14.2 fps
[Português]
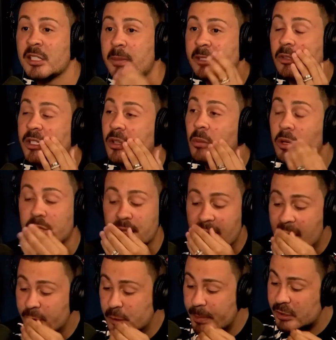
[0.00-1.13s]
as pessoas não
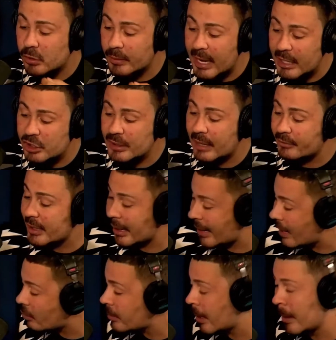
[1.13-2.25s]
mostravam os personagens da vida
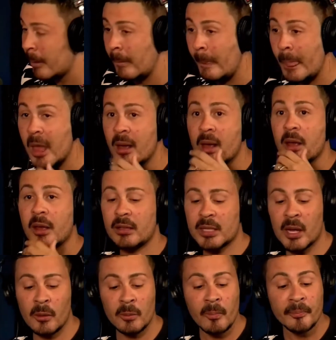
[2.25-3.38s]
real, não.
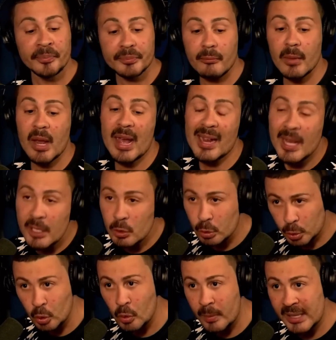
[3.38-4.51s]
Então, era
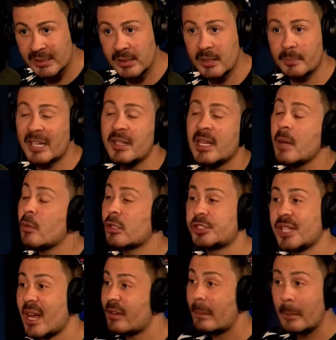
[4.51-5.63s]
youtubers, mas ninguém
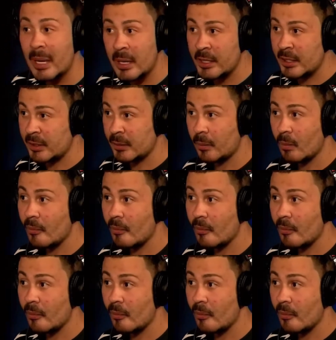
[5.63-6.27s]
mostrava a mãe. Era só